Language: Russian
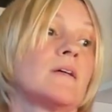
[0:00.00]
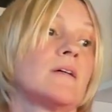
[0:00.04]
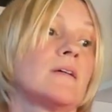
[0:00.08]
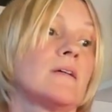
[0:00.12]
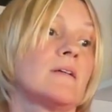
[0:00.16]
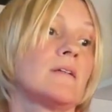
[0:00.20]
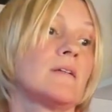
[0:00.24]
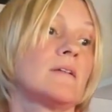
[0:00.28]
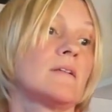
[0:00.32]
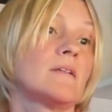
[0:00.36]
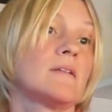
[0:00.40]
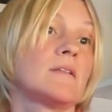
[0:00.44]

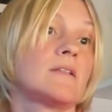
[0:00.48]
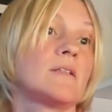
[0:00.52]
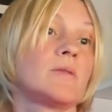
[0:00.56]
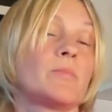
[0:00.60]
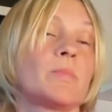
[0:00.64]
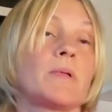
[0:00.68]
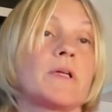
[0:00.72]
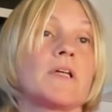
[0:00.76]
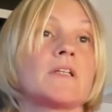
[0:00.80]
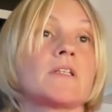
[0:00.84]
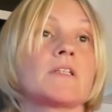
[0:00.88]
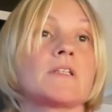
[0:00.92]
а
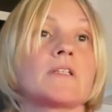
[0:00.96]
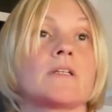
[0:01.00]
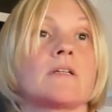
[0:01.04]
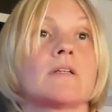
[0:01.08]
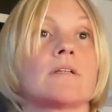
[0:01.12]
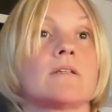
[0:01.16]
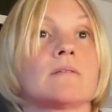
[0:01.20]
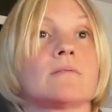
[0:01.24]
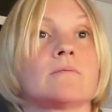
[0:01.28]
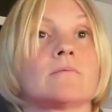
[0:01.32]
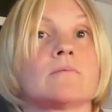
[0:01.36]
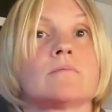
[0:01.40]

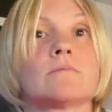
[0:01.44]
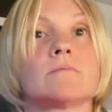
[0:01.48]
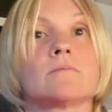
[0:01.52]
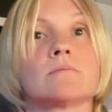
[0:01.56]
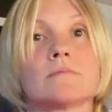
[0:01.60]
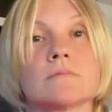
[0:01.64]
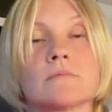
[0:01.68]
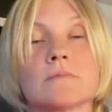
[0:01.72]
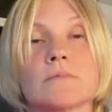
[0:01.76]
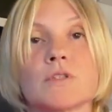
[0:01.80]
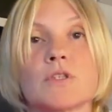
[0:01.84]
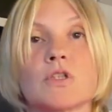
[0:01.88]
депрессия,
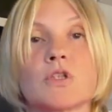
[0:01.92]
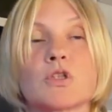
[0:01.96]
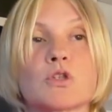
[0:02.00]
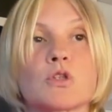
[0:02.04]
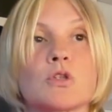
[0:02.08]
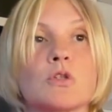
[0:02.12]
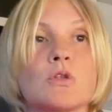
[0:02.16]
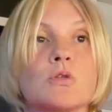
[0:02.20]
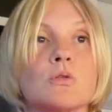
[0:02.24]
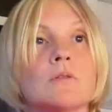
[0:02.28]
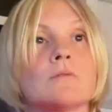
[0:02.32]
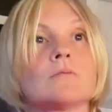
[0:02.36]

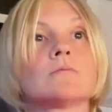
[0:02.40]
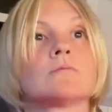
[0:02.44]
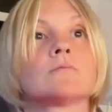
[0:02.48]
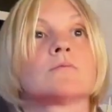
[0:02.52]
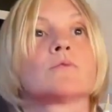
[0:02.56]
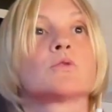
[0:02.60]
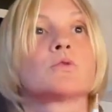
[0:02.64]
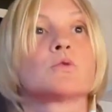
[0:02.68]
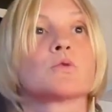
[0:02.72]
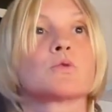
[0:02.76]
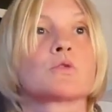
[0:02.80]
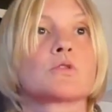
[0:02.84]
тяжело,
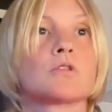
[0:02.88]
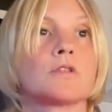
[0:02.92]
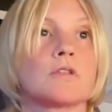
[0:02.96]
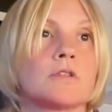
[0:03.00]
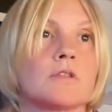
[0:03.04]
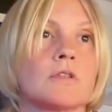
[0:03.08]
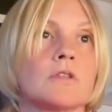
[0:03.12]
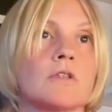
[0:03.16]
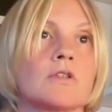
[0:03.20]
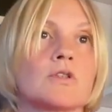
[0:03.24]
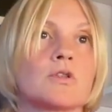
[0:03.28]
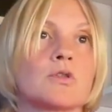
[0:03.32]

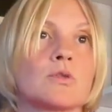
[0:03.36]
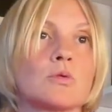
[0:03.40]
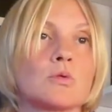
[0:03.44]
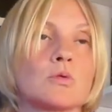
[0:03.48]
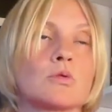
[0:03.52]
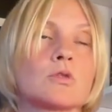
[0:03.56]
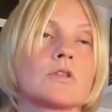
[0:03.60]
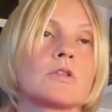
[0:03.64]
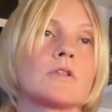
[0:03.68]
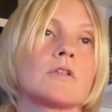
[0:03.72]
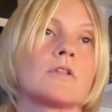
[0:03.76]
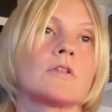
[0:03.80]
душно, аж
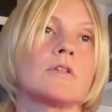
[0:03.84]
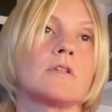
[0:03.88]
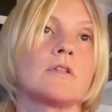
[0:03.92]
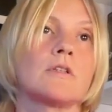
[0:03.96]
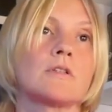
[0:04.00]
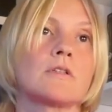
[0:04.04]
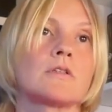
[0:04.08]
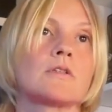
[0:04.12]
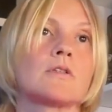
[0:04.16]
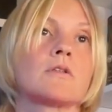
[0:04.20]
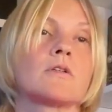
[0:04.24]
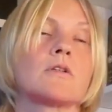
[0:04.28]
душно
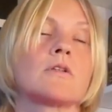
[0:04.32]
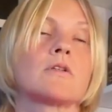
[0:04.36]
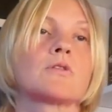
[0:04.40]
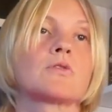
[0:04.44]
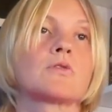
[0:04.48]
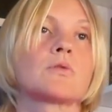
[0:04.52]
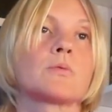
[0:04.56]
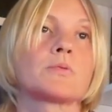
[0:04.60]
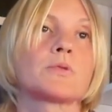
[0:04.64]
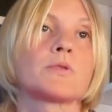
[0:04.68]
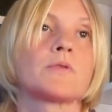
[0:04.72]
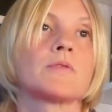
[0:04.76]
от э,
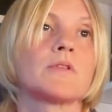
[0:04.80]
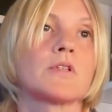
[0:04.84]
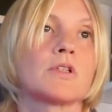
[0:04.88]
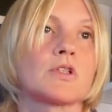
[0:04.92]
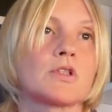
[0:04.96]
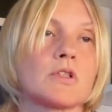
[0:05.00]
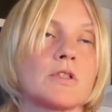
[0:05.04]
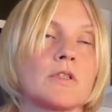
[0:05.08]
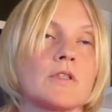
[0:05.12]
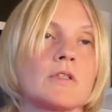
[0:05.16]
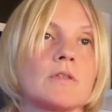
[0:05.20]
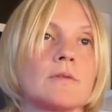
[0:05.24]

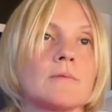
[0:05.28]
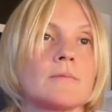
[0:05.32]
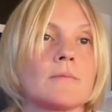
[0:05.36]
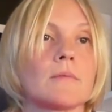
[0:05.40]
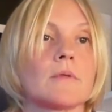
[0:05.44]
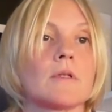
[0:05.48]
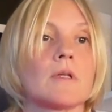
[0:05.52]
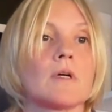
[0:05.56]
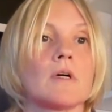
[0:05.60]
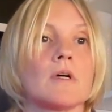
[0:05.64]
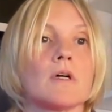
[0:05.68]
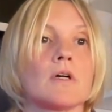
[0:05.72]
собственной жизни.
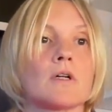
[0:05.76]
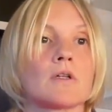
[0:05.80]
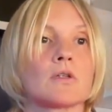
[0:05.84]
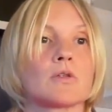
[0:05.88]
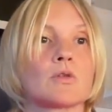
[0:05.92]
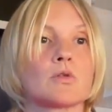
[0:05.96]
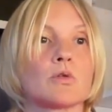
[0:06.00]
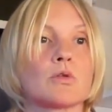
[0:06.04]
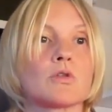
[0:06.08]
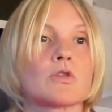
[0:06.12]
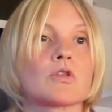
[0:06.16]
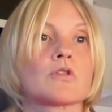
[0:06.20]

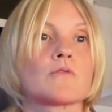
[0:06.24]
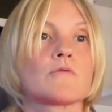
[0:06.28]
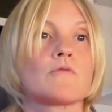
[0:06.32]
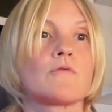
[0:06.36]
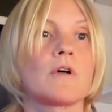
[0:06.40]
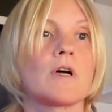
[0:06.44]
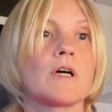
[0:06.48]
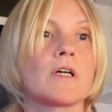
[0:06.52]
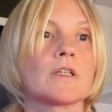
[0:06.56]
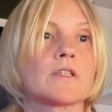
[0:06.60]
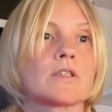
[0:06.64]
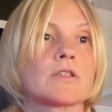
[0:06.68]
Кто же
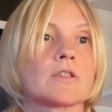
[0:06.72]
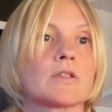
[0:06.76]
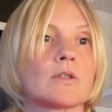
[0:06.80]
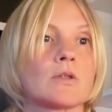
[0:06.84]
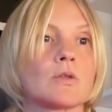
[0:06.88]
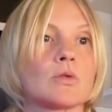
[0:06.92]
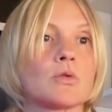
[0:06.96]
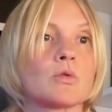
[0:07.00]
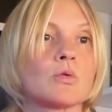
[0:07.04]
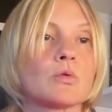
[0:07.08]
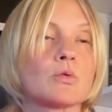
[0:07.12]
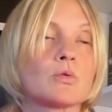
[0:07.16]
вас
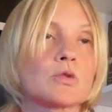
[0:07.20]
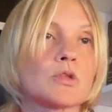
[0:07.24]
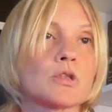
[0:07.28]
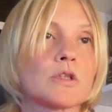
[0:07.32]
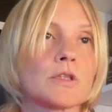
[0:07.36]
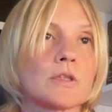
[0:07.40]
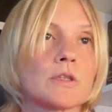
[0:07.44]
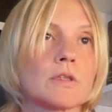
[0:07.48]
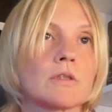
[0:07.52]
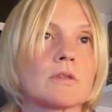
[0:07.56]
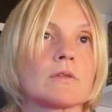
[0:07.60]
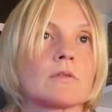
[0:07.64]

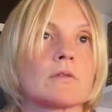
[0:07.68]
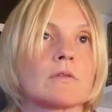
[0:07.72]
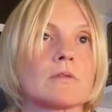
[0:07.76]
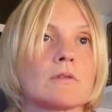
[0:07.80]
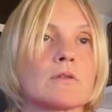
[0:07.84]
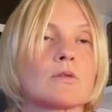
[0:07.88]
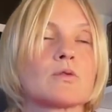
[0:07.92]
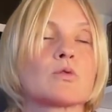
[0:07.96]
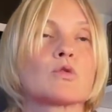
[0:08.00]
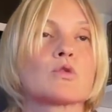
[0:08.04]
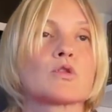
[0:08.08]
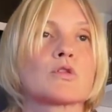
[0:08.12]
душит,
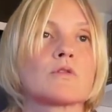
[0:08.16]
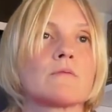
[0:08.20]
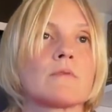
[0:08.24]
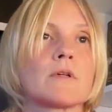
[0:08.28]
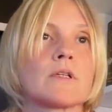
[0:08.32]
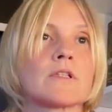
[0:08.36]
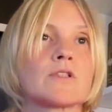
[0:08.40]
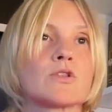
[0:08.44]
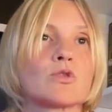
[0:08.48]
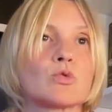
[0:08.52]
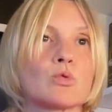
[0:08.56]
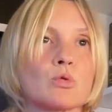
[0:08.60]
э, кто же
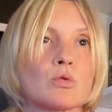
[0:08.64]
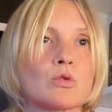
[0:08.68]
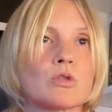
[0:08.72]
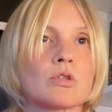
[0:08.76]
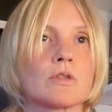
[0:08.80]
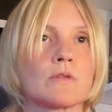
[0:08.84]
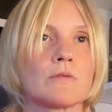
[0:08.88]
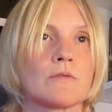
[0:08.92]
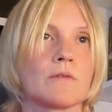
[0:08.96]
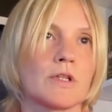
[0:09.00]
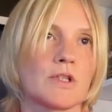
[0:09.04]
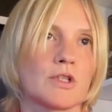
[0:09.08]
вас
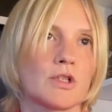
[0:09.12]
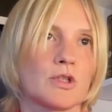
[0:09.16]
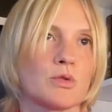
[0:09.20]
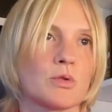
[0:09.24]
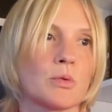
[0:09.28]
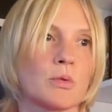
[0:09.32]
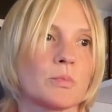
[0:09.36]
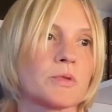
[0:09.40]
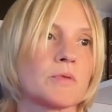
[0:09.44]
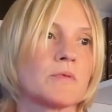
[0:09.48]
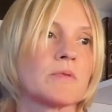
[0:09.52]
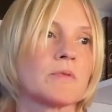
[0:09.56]
душит в вашей
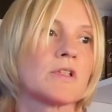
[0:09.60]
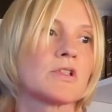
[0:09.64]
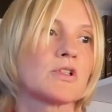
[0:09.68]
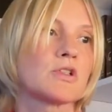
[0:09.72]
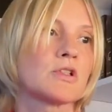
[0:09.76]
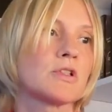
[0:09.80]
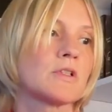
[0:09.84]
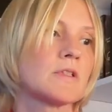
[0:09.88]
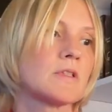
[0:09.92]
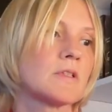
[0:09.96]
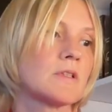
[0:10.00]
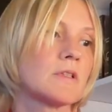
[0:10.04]
собственной
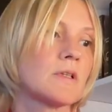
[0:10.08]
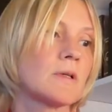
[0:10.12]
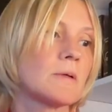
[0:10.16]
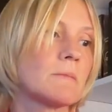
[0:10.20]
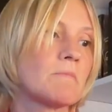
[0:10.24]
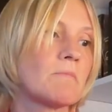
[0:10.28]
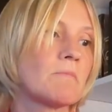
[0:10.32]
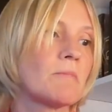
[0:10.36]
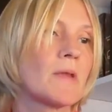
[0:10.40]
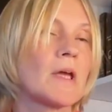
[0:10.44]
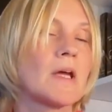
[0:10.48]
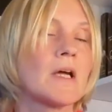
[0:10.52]
жизни?
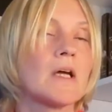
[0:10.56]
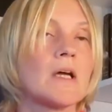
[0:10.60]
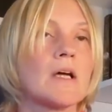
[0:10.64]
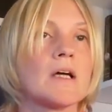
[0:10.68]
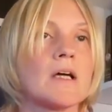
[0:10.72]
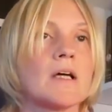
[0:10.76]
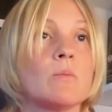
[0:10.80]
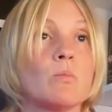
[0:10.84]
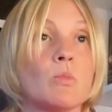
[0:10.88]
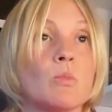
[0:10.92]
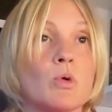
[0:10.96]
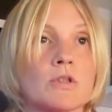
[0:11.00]
Да?
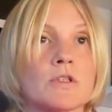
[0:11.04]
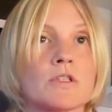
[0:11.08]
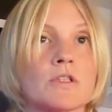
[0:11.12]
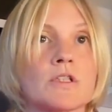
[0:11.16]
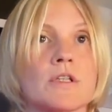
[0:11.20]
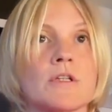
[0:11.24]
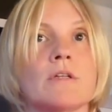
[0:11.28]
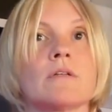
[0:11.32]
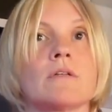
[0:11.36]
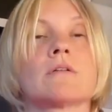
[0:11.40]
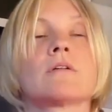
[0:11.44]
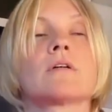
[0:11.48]

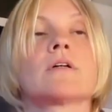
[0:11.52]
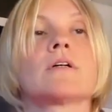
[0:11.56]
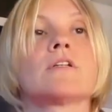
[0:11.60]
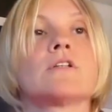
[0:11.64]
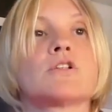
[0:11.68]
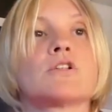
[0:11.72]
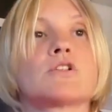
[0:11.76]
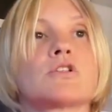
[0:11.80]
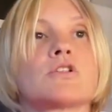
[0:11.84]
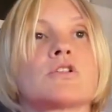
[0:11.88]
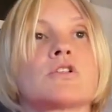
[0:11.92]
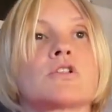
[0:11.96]
Эмоции,
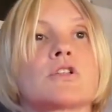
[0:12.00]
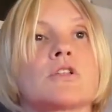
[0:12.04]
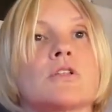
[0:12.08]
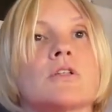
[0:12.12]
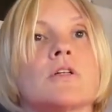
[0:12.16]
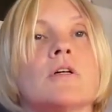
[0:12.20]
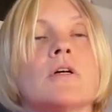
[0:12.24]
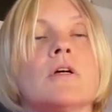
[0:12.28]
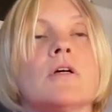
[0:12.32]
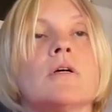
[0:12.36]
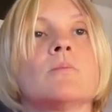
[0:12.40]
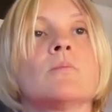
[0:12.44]
конечно же,
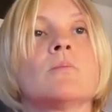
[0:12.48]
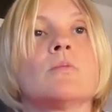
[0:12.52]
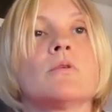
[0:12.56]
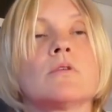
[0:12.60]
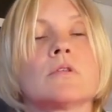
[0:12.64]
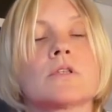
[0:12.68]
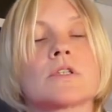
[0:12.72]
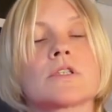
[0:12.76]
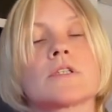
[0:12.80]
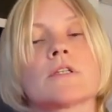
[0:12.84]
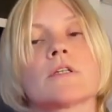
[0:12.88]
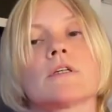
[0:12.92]
да?
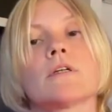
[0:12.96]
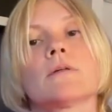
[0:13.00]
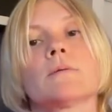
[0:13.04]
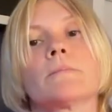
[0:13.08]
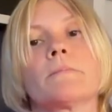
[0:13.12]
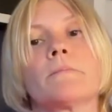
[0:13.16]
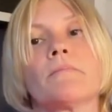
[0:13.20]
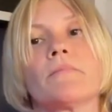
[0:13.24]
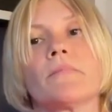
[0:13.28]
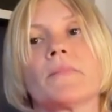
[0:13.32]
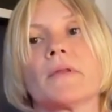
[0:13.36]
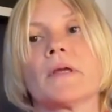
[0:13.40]

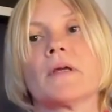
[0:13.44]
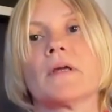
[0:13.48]
эмоции,